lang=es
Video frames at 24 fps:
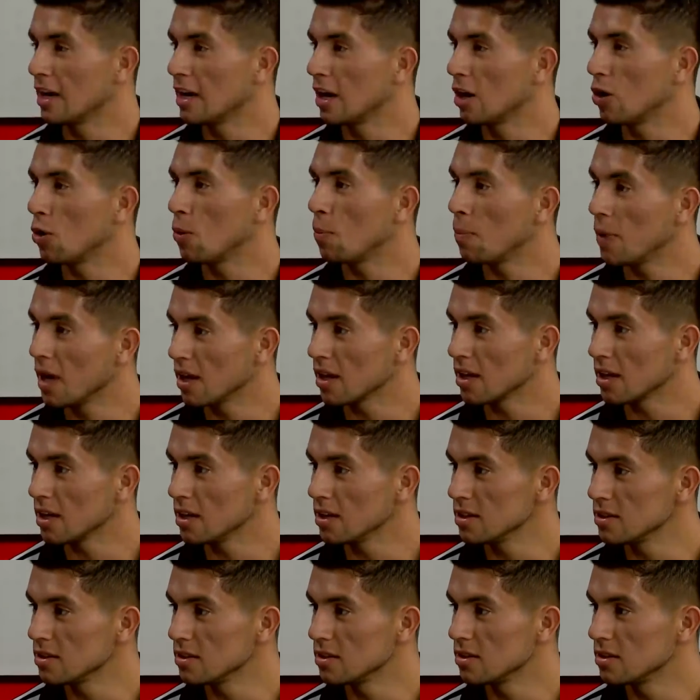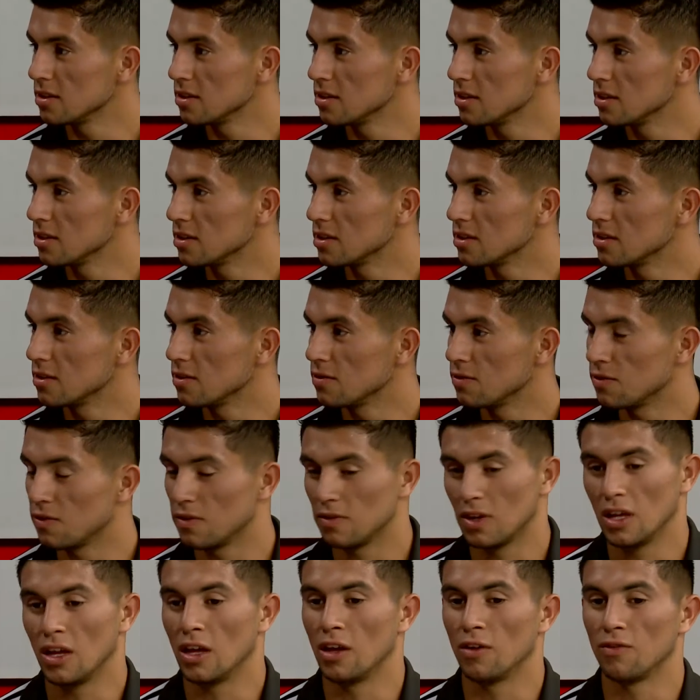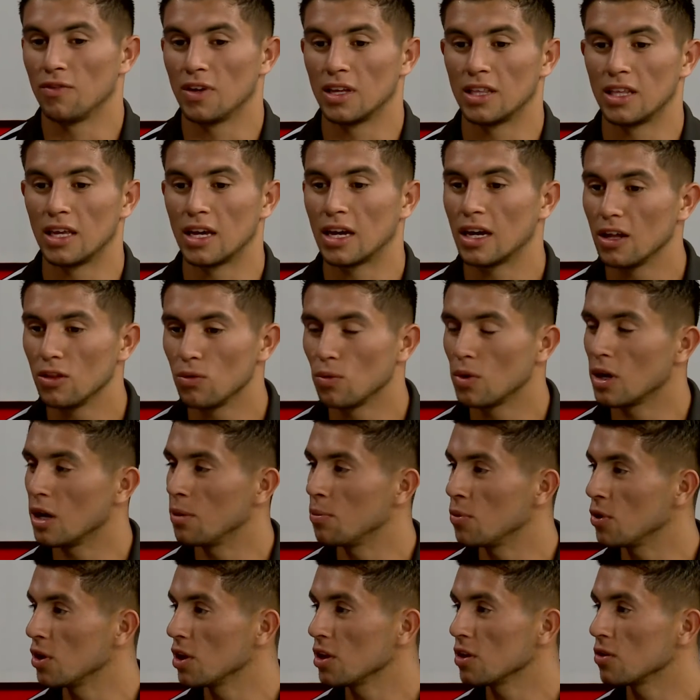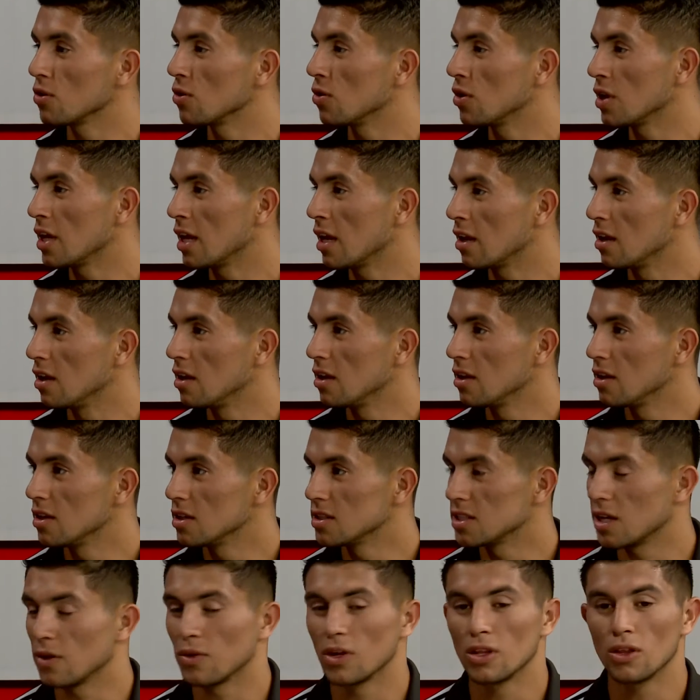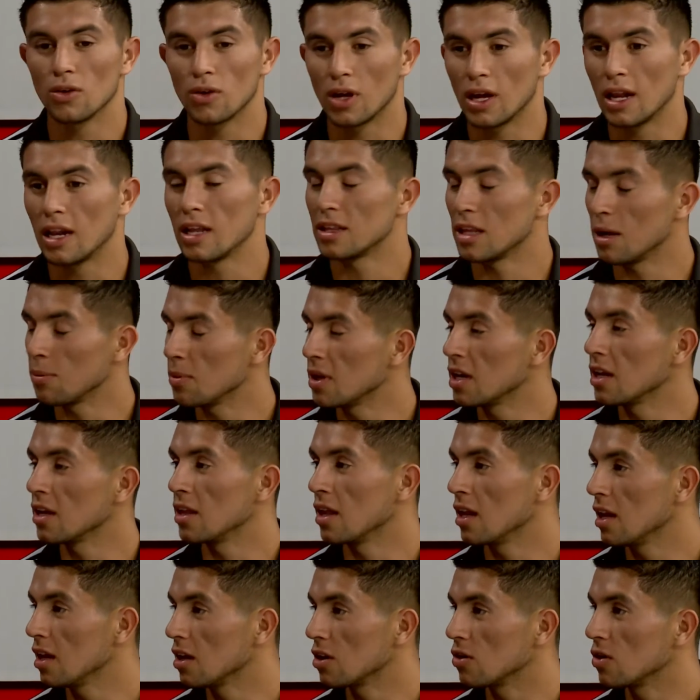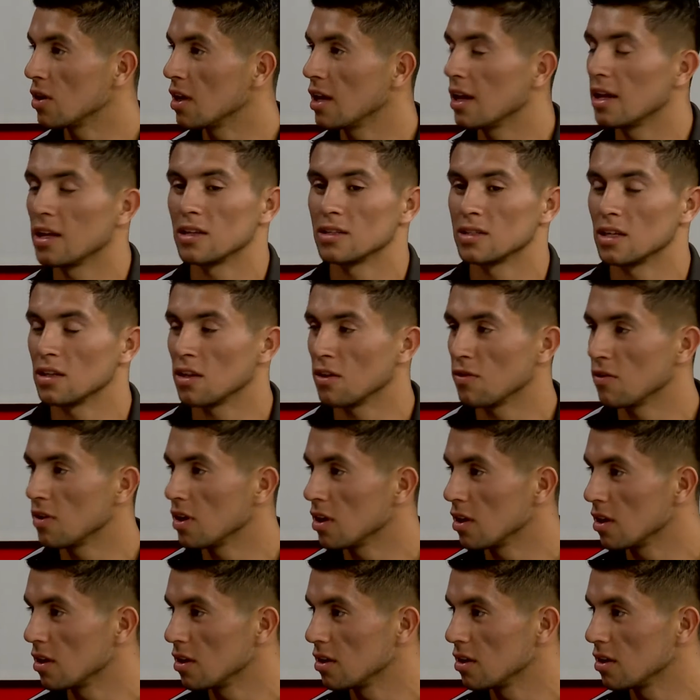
a los padres eh, festejando un campeonato con él, sabiendo que él también es de lejos, él es de Santa Fe.